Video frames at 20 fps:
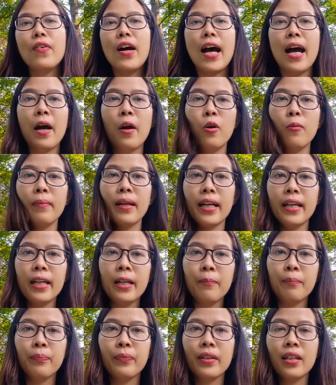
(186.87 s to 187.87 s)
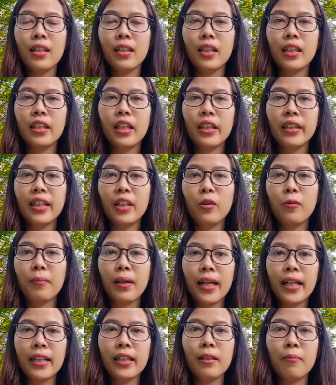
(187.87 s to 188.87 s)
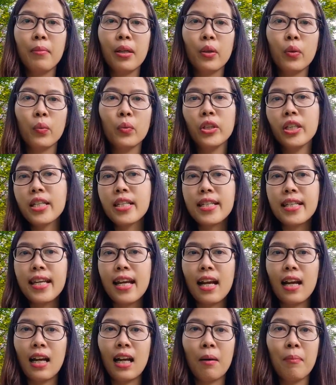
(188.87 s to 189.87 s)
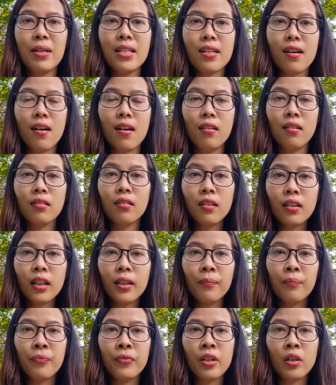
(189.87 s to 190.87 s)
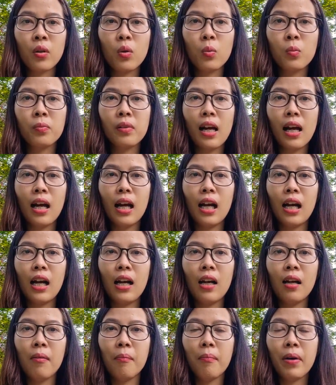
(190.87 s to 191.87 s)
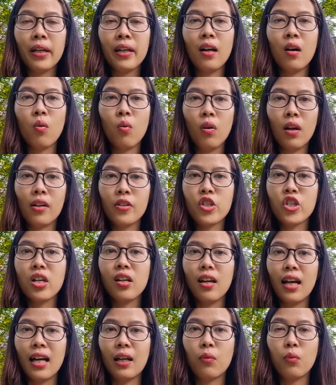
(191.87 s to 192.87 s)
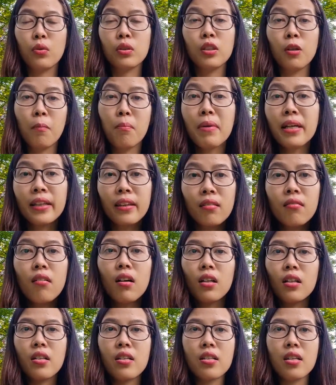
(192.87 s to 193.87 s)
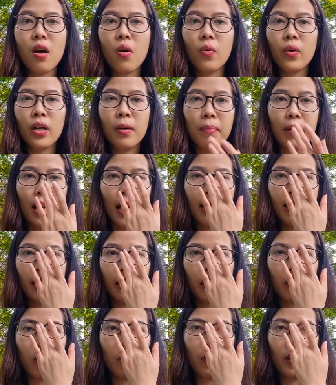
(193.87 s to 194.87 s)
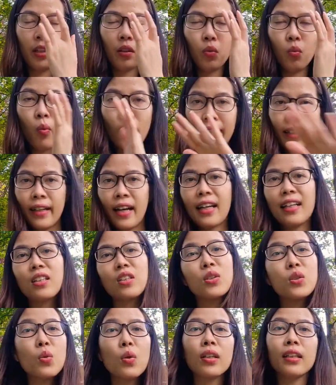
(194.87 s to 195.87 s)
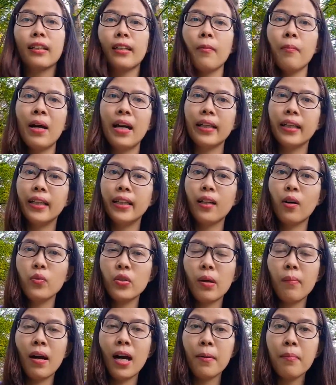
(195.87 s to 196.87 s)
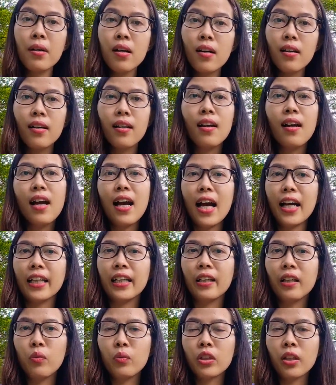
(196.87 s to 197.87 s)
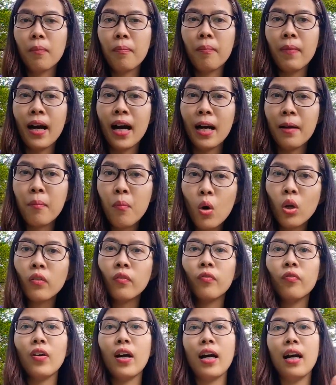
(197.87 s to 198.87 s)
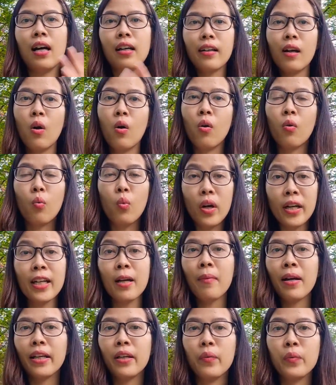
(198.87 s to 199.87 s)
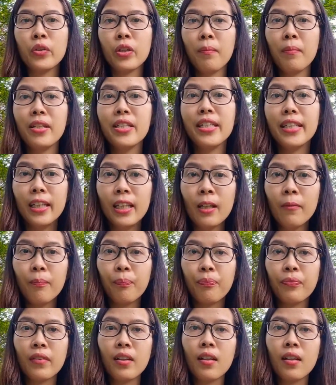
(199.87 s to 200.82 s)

Và hôm nay ấy, thì nhân tiện hôm nay thì mình cũng chia sẻ là bây giờ nước Đức ấy, cũng đã bắt đầu là trở lại cuộc sống bình thường sau khi mà đại dịch Covid nó hoành hành suốt cái năm 2020, 2021 và đầu cuối năm 2019 ấy.